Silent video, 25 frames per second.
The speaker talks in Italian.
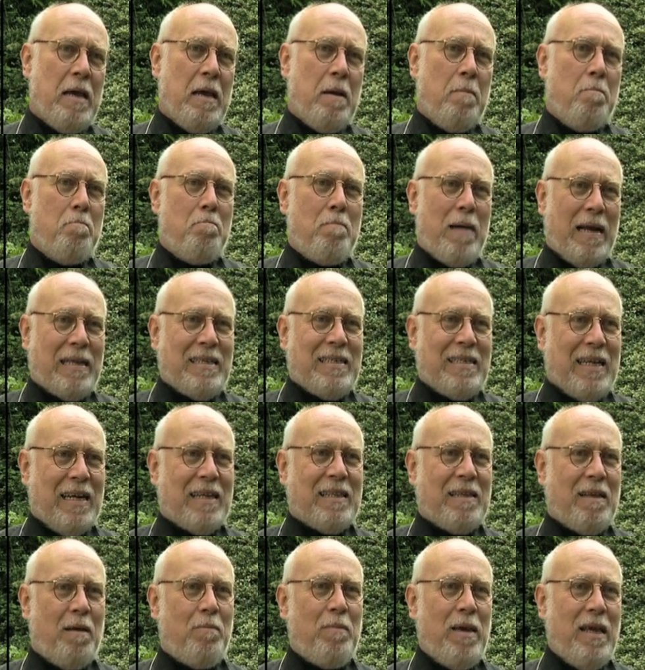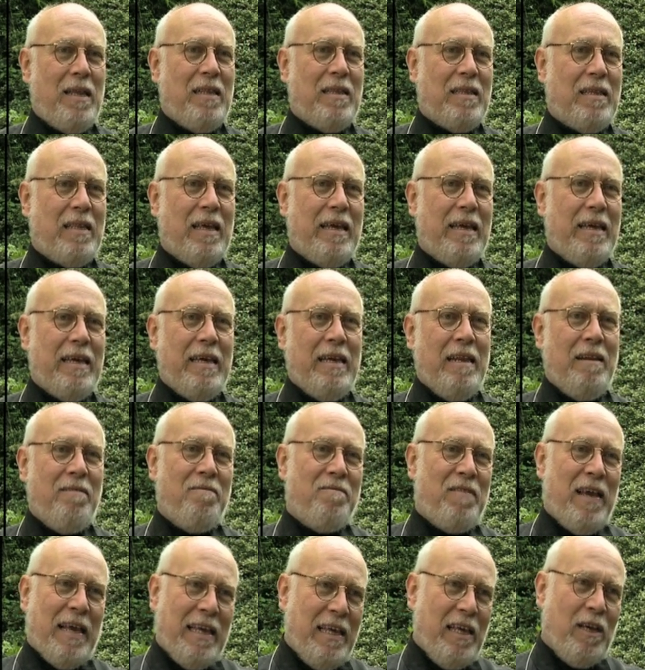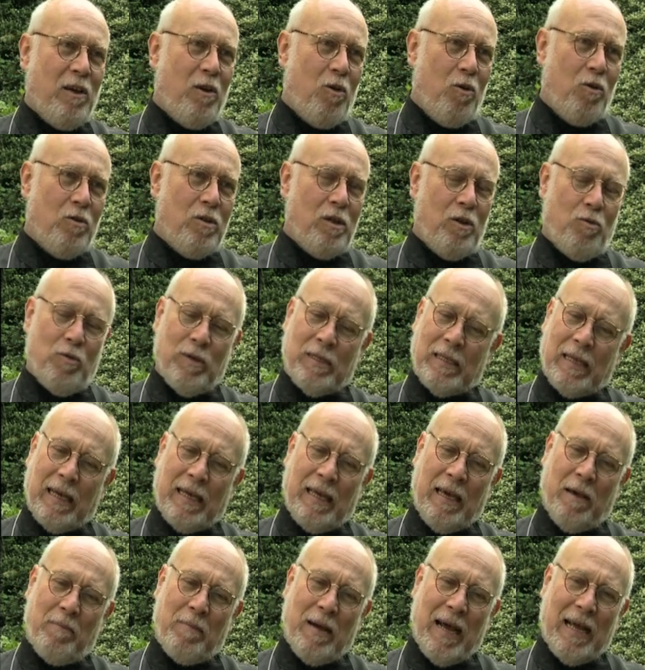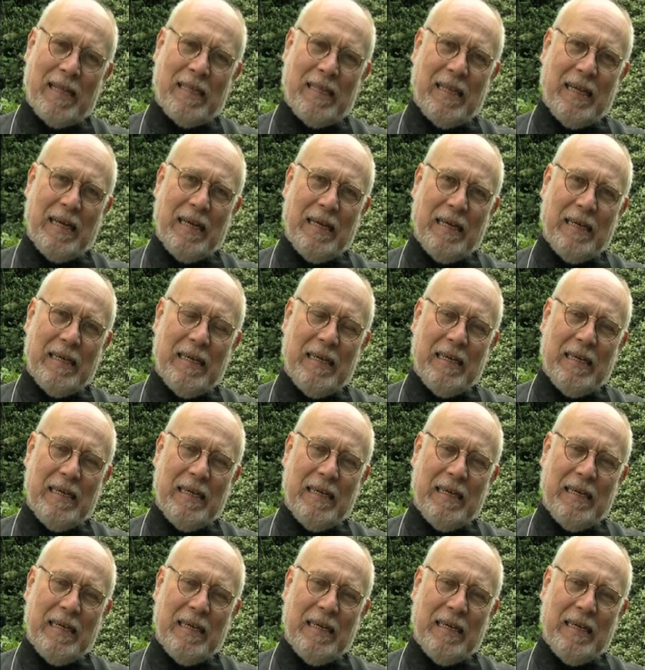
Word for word: ma certamente il veicolo di questa chiamata